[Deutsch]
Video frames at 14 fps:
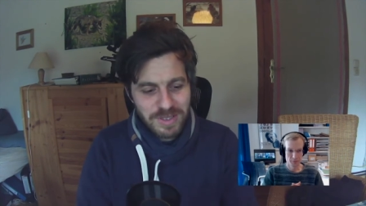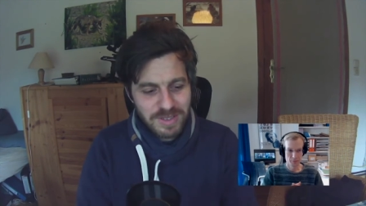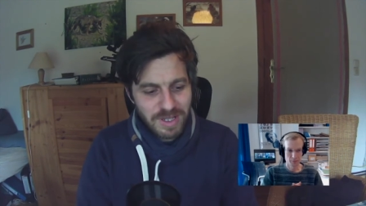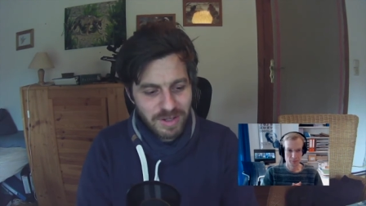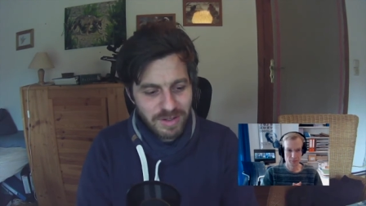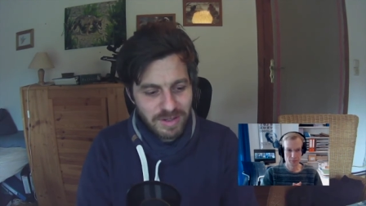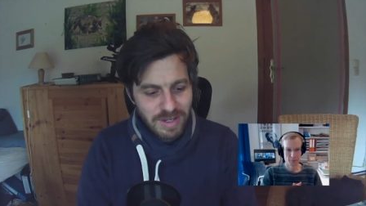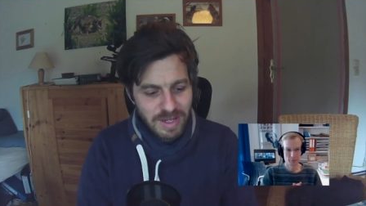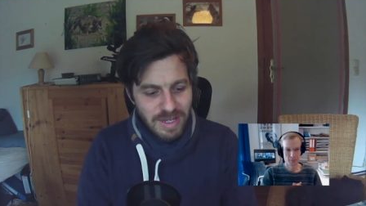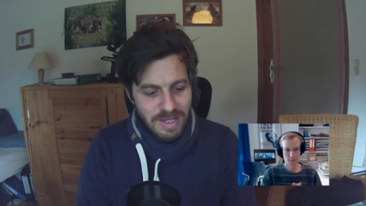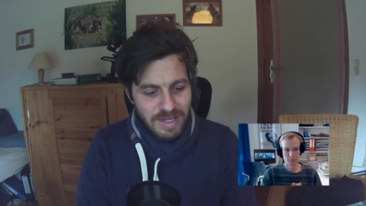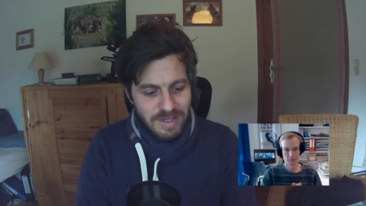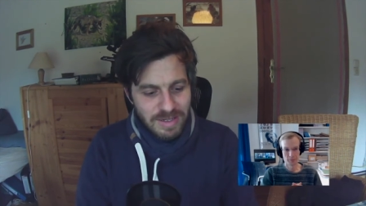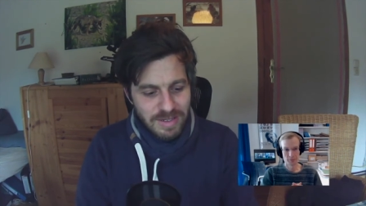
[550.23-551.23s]
ich dann,
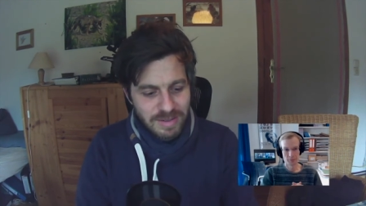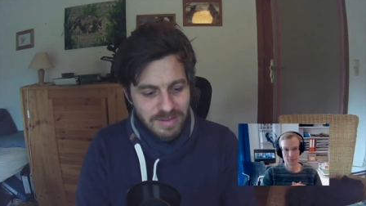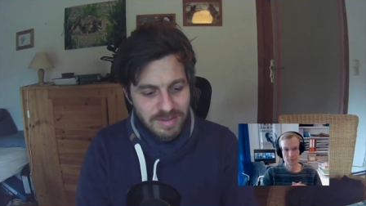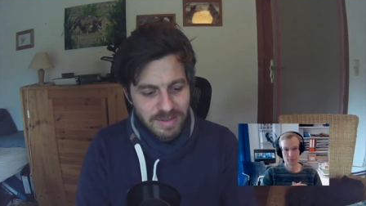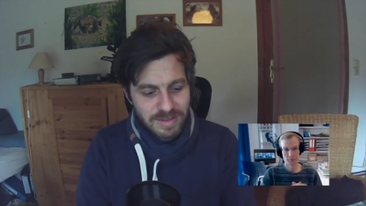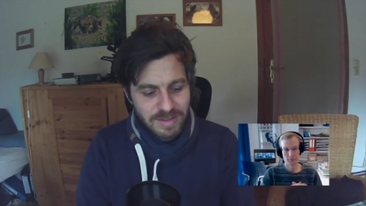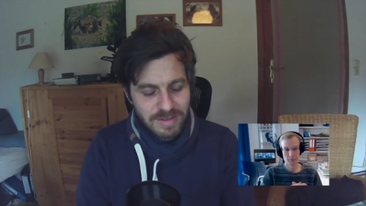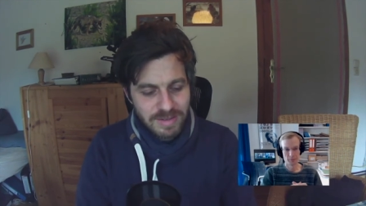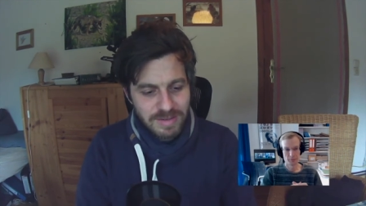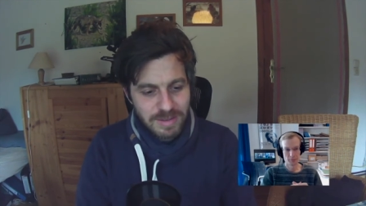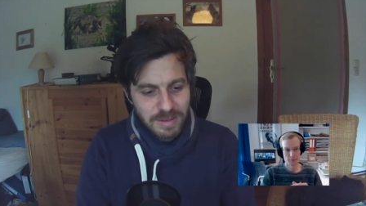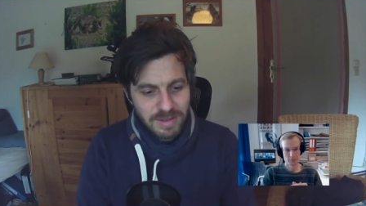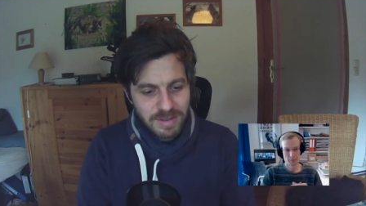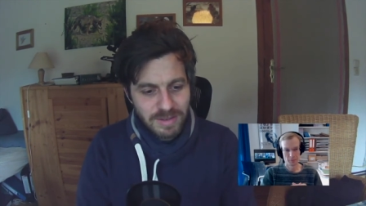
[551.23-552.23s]
dass
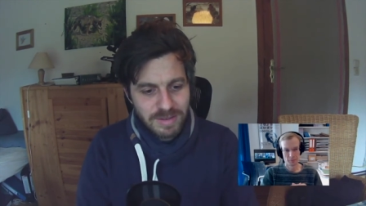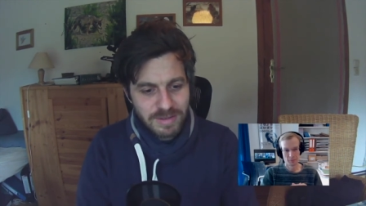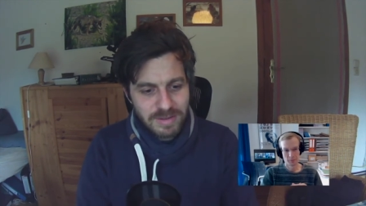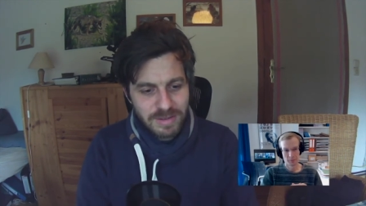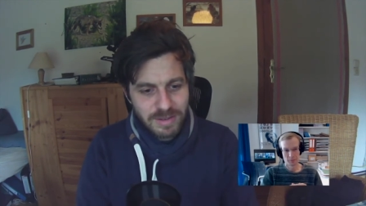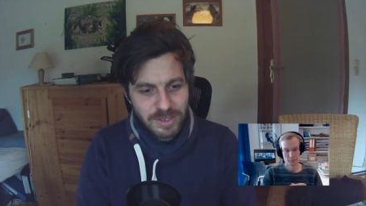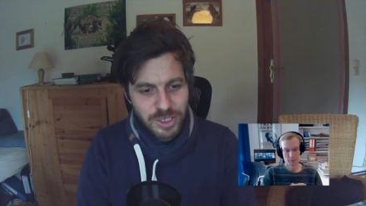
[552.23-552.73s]
diese, diese